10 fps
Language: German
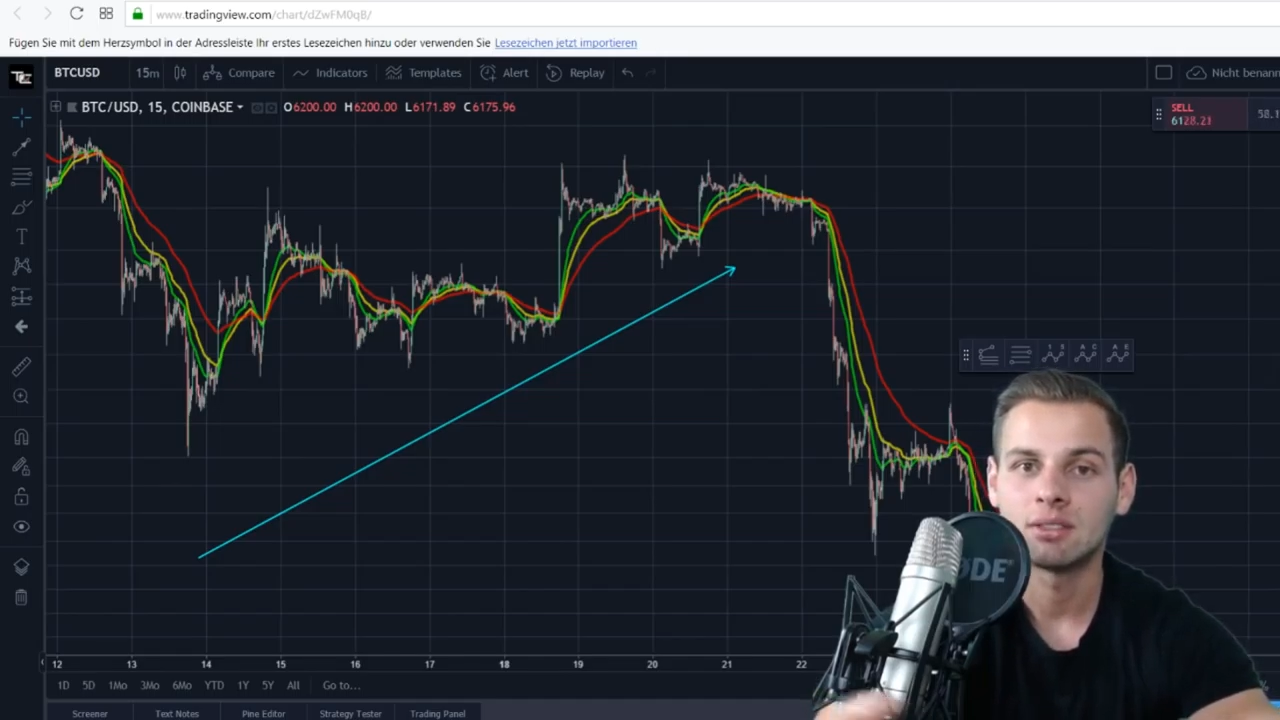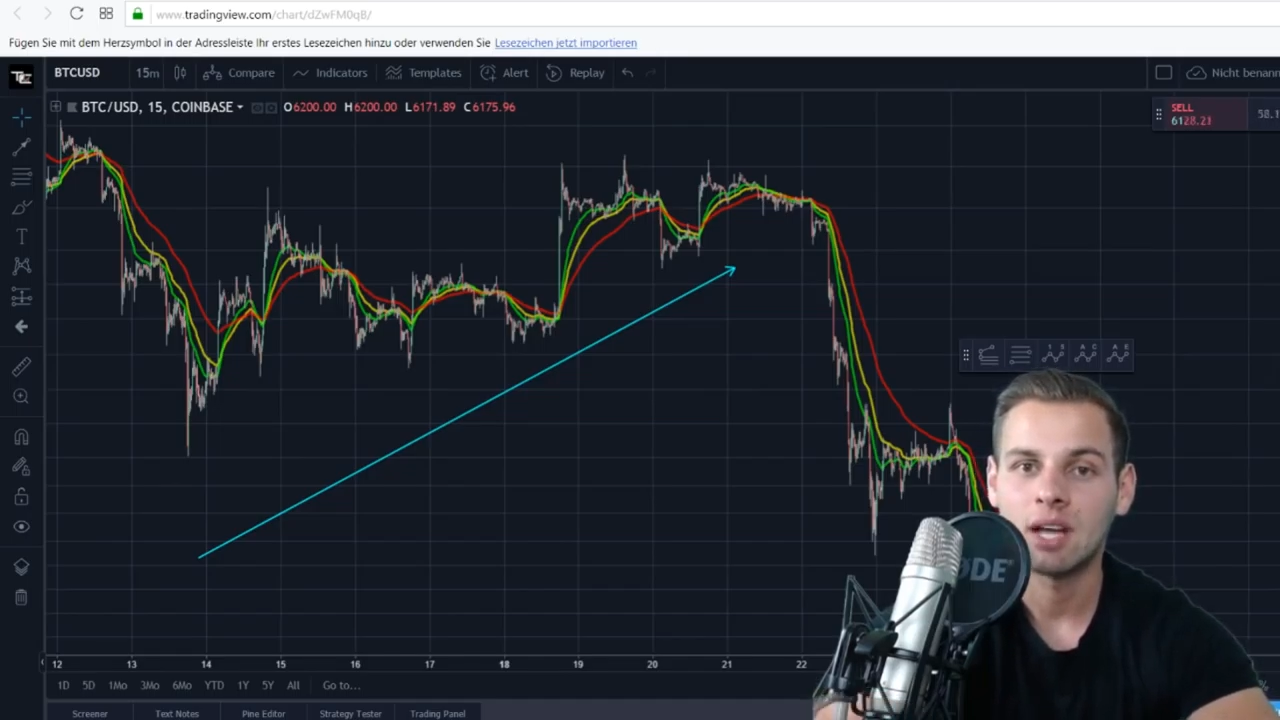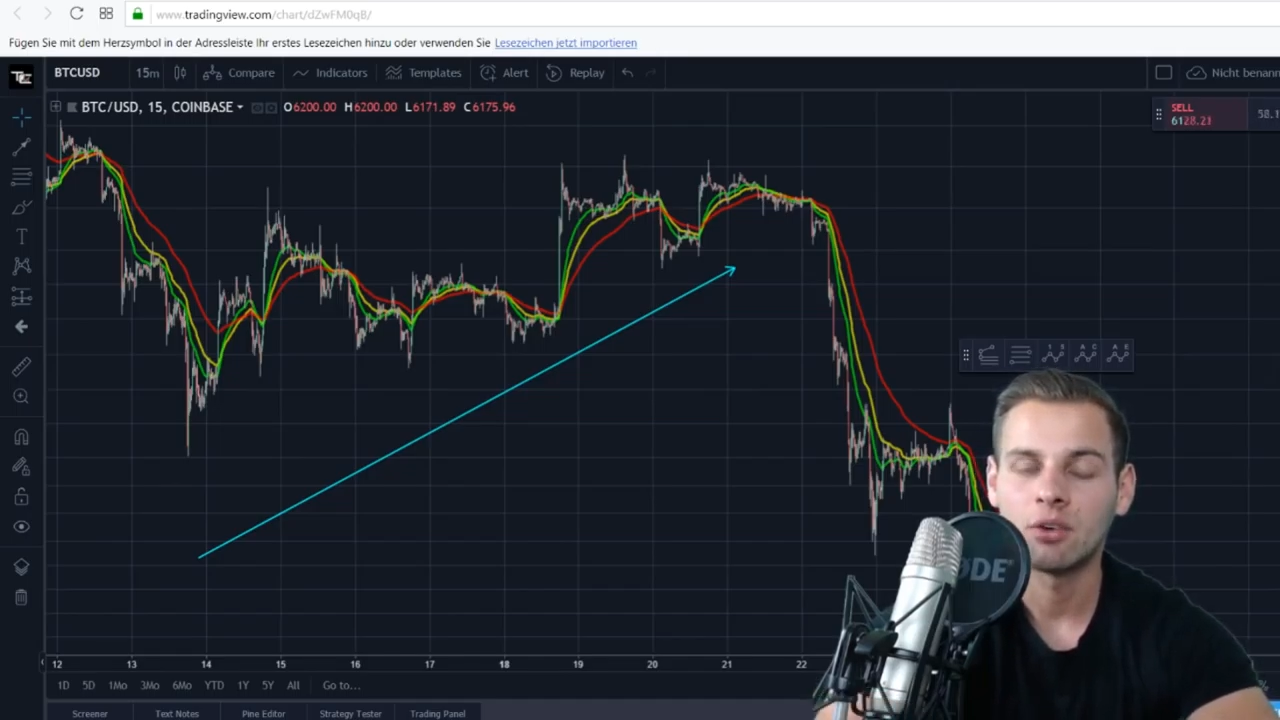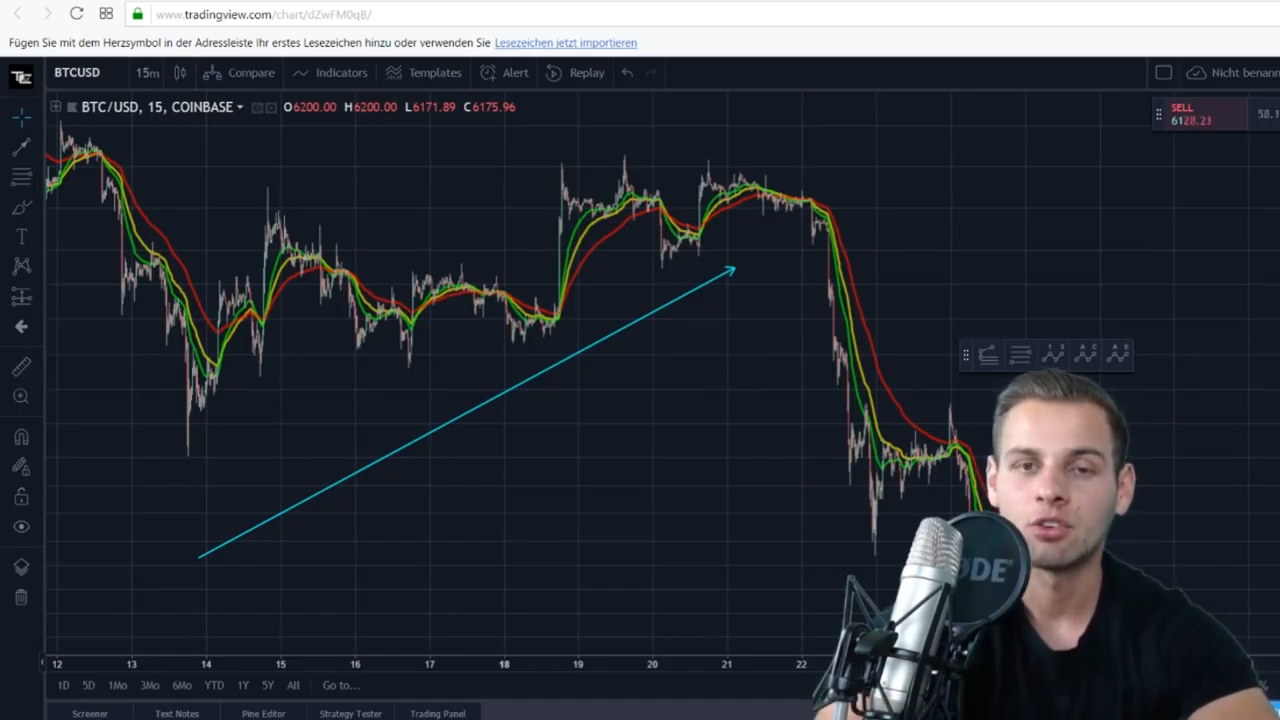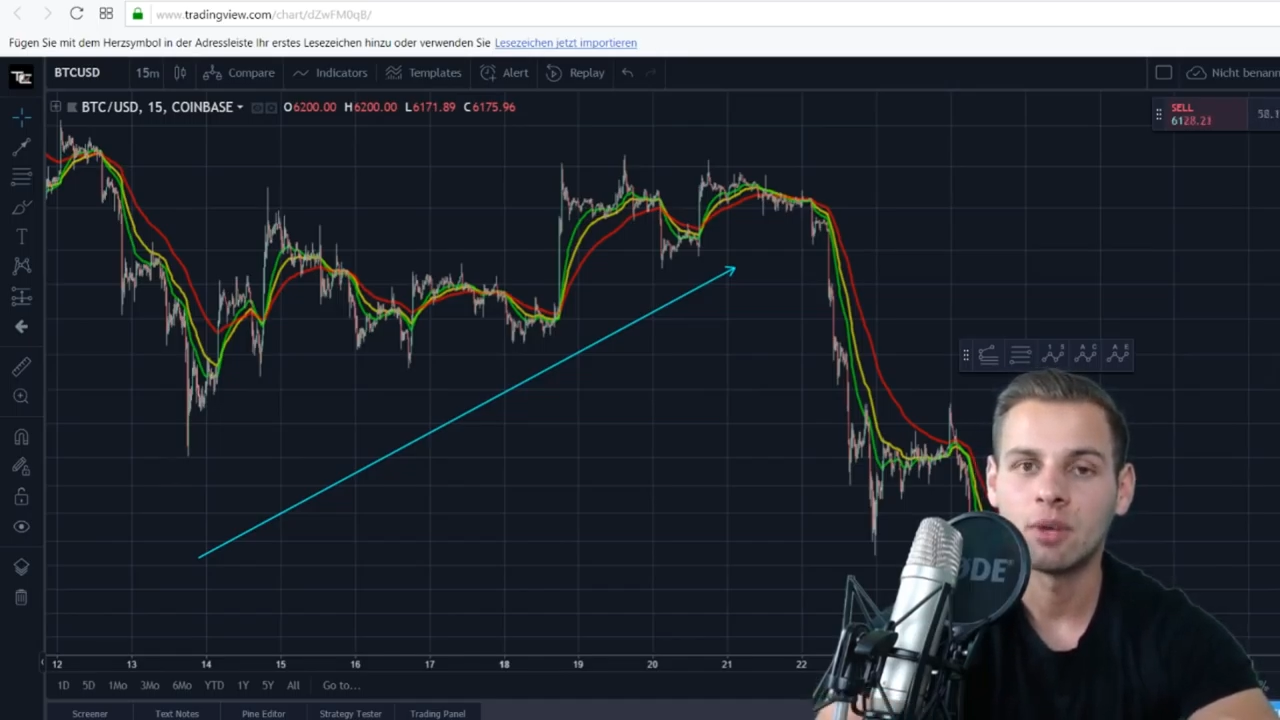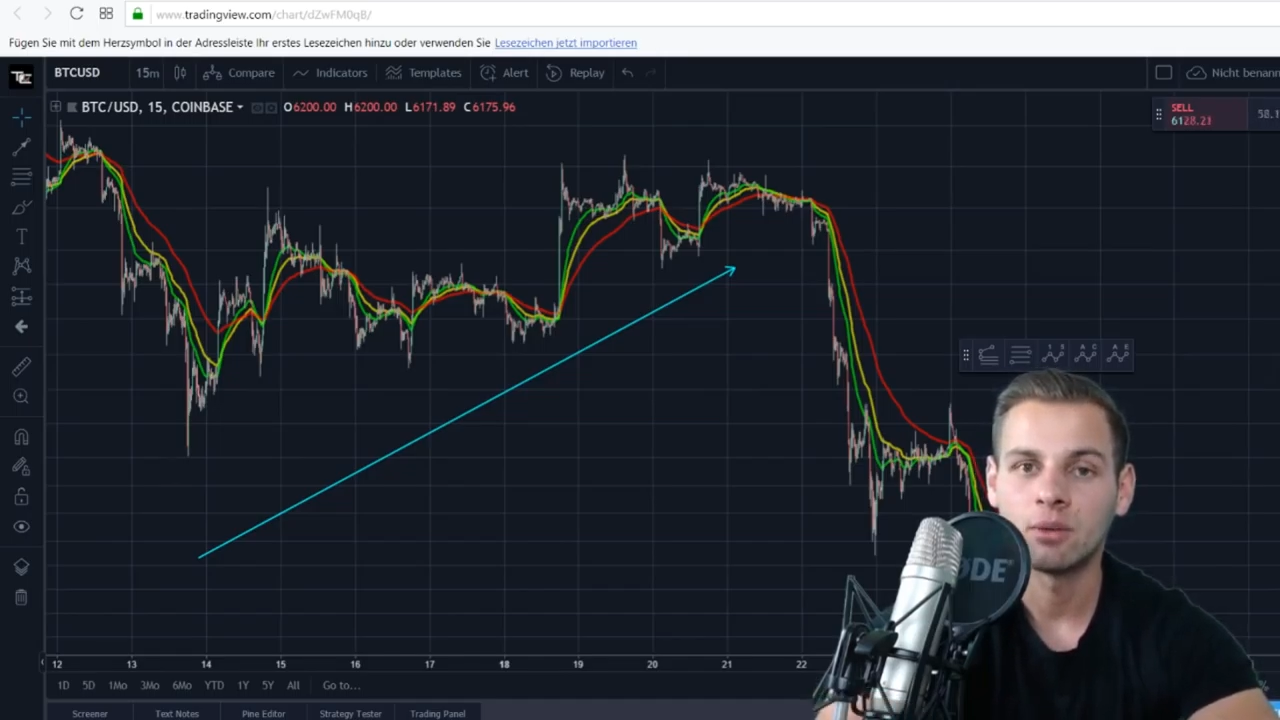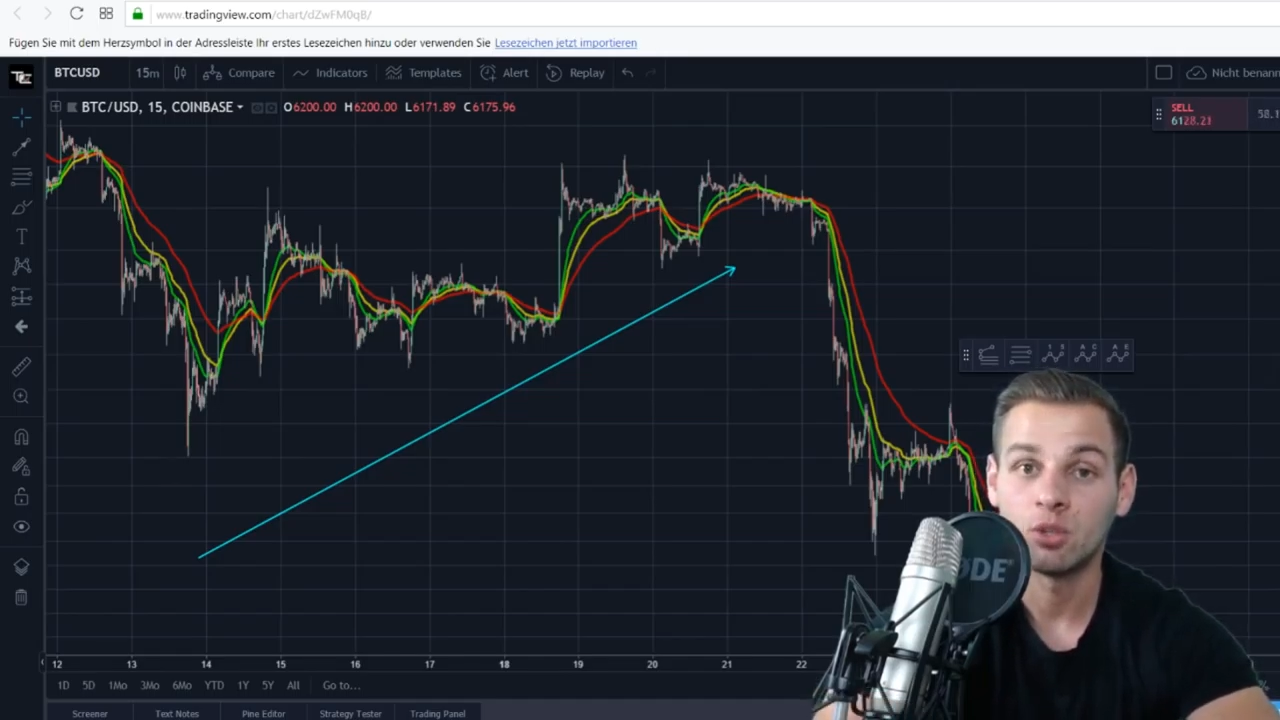Downtrend